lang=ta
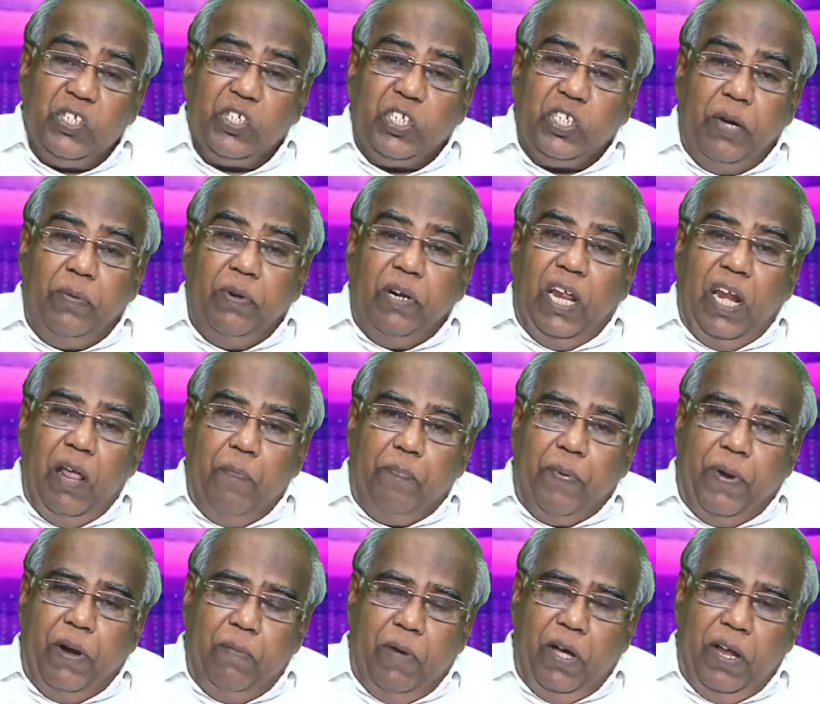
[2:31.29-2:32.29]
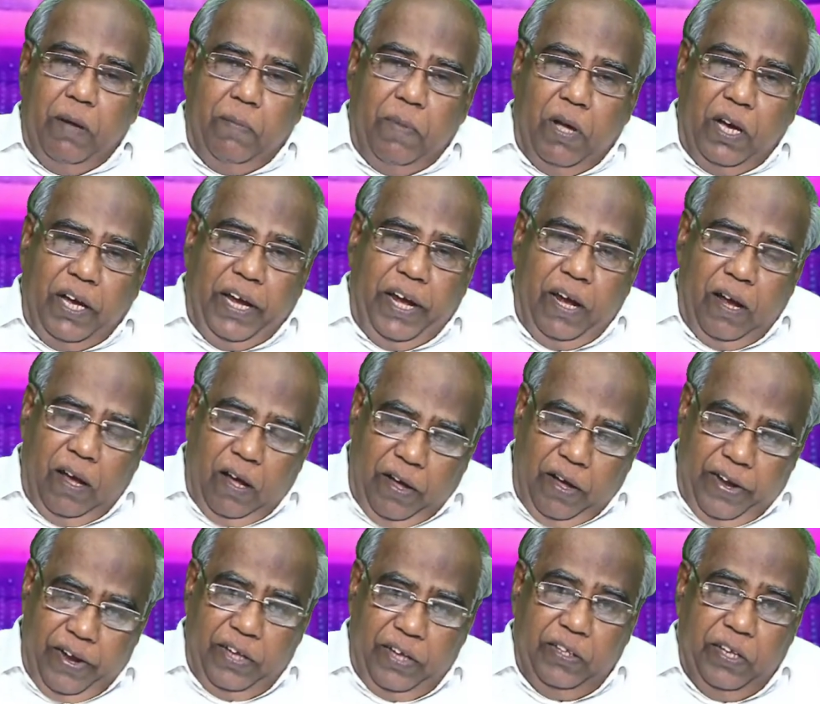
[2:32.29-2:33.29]
சமநிலை பிரமாணமாக
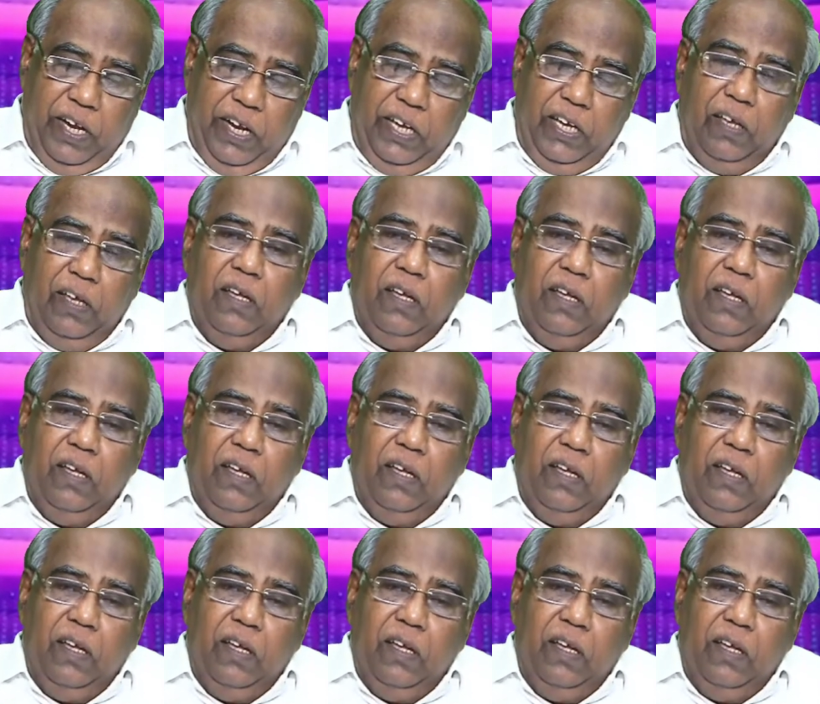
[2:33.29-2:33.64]
ஆராதனை